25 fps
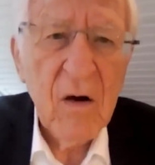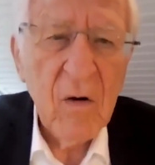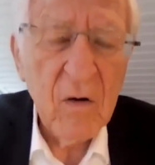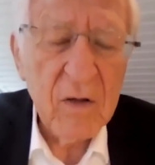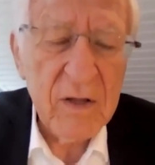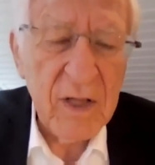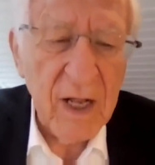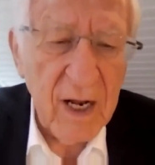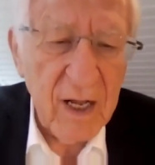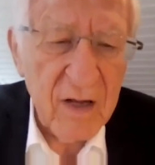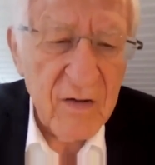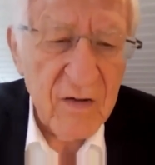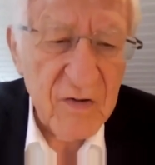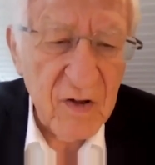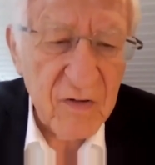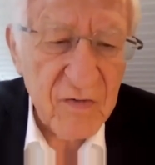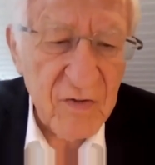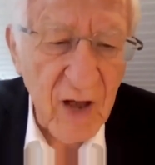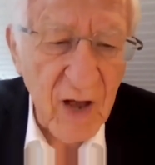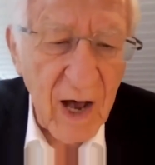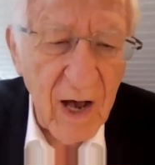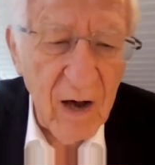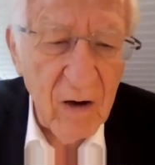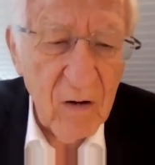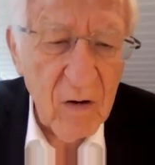Und dann heißt
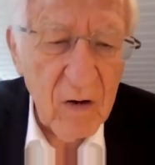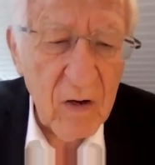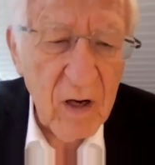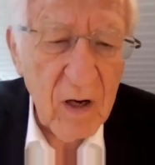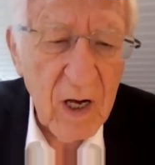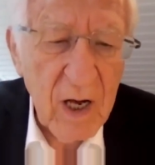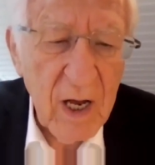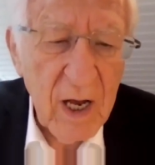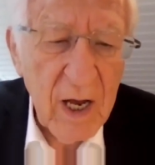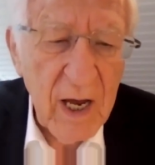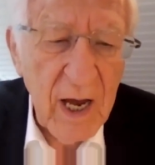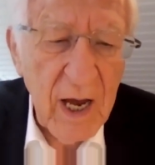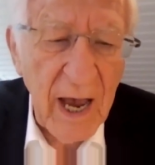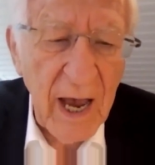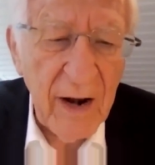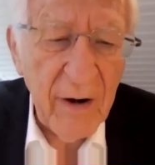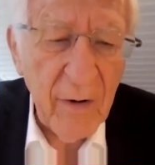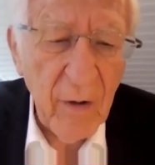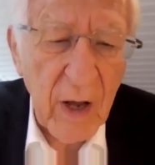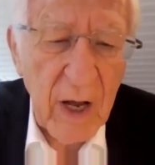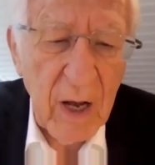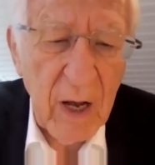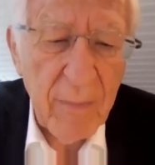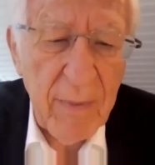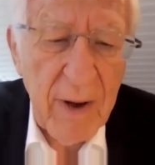es auch,
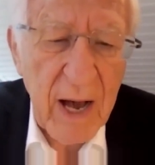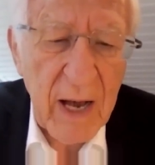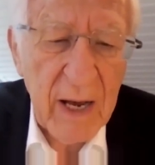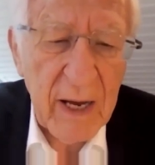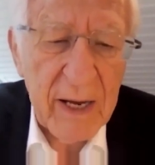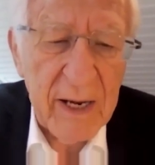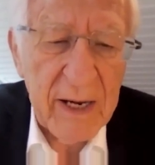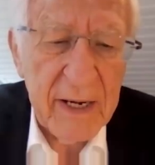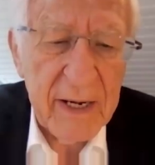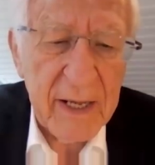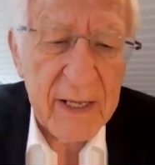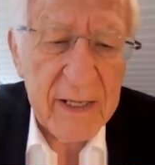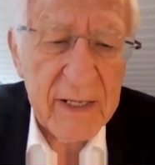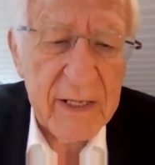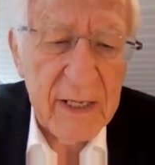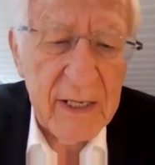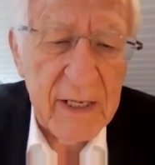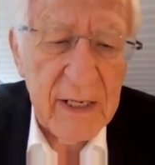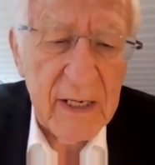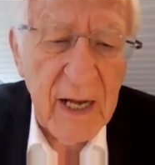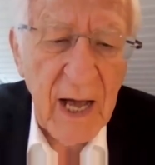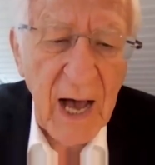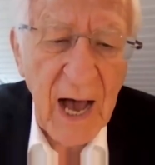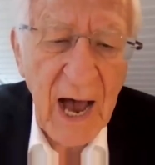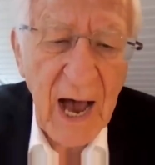erneuerbare
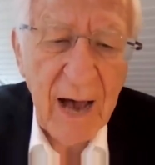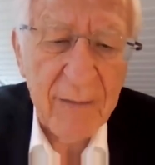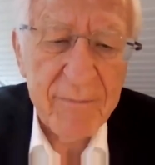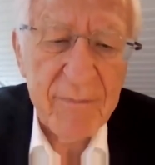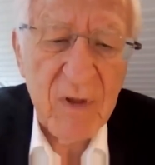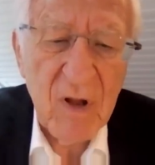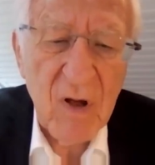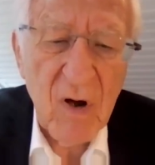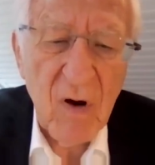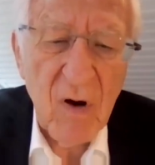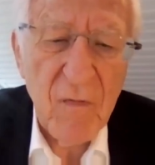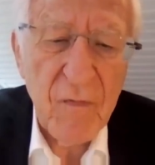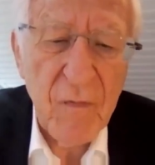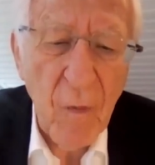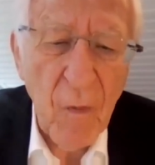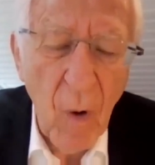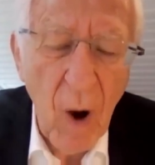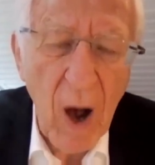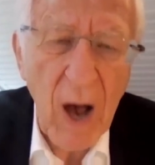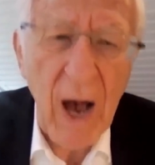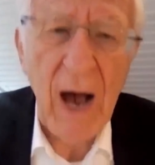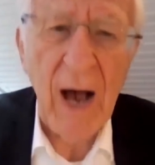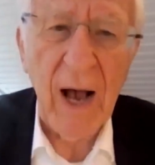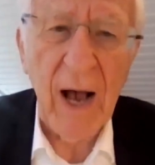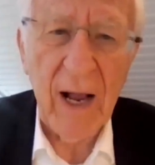Energien haben
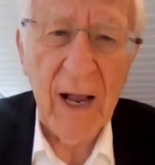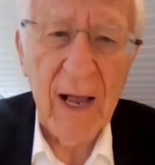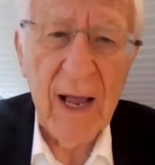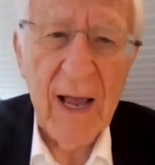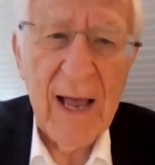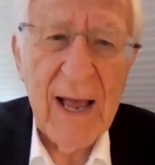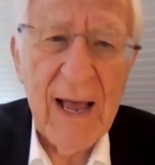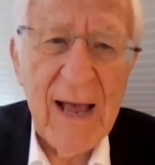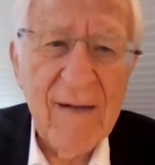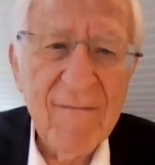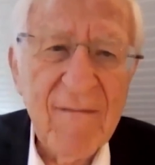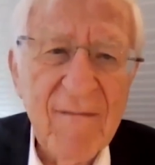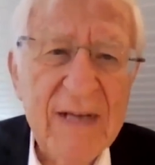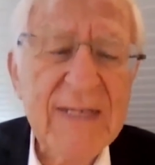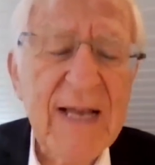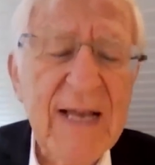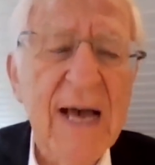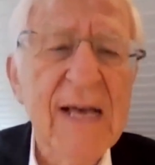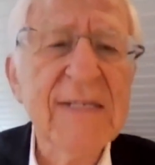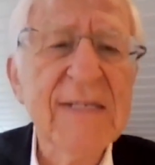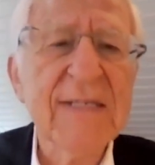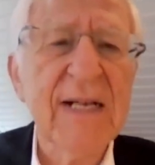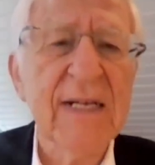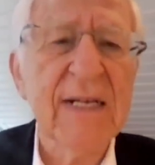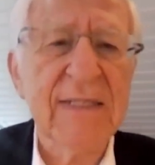Vorrang. Was
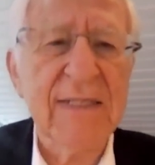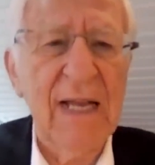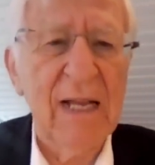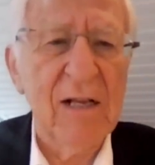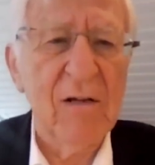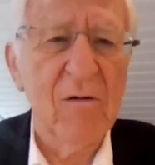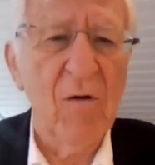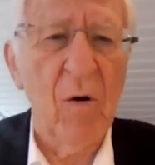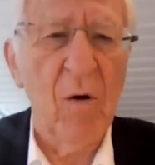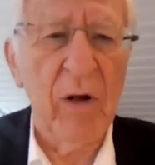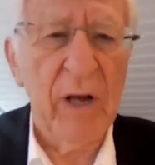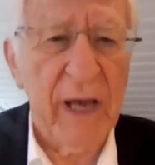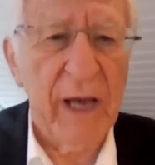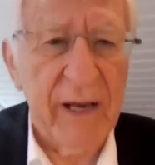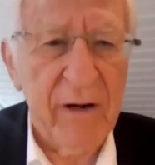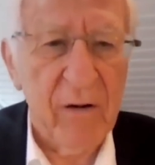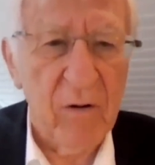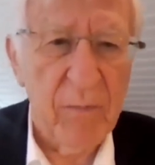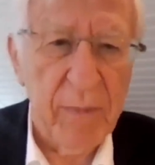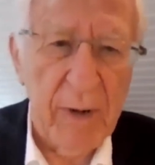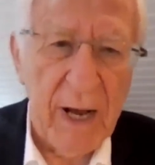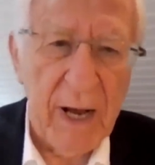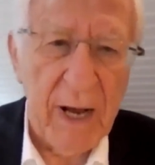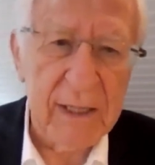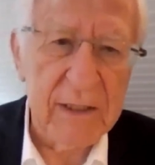heißt das denn konkret
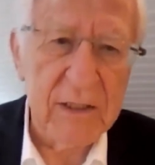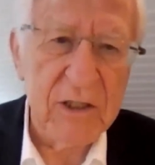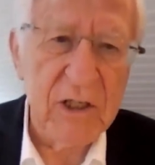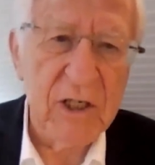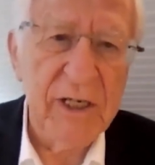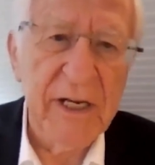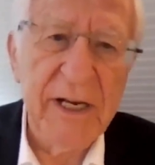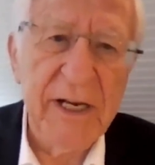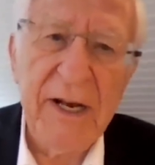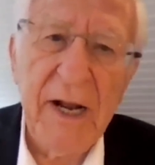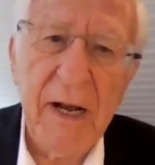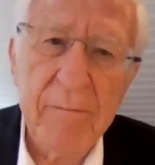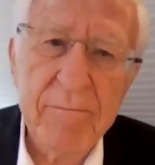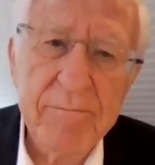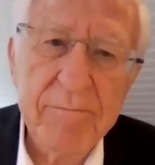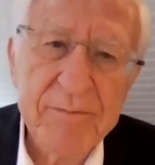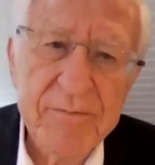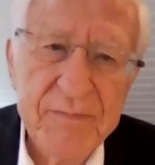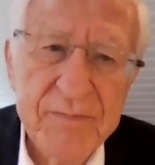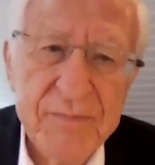und praktisch, Nina?